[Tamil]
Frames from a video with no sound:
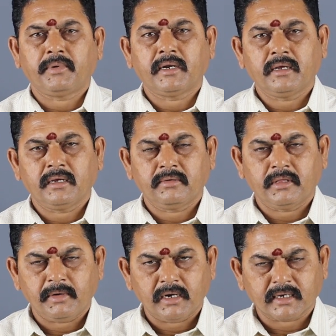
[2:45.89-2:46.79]
பல
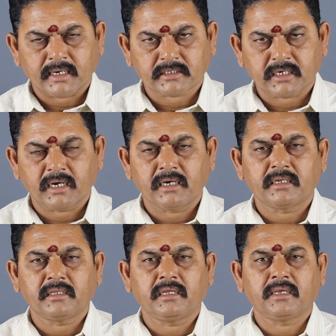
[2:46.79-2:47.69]
விதமான
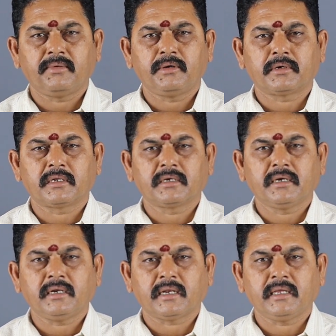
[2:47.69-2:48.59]
கஷ்டங்கள்லேருந்து நீங்கள்
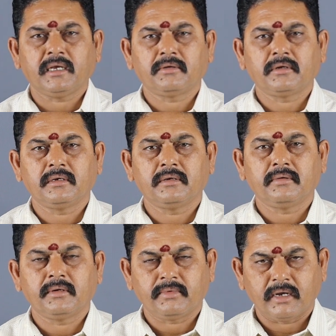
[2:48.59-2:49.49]
விடுபடுறதுக்கு நிறைய ஒரு
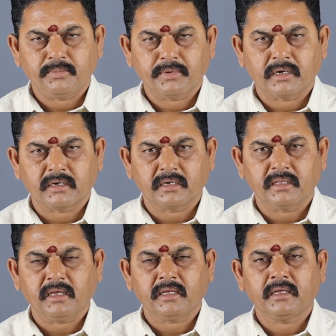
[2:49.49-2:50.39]
வாய்ப்புகள்
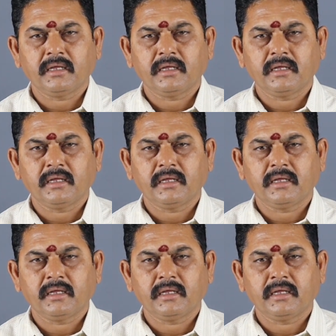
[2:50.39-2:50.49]
இருக்குது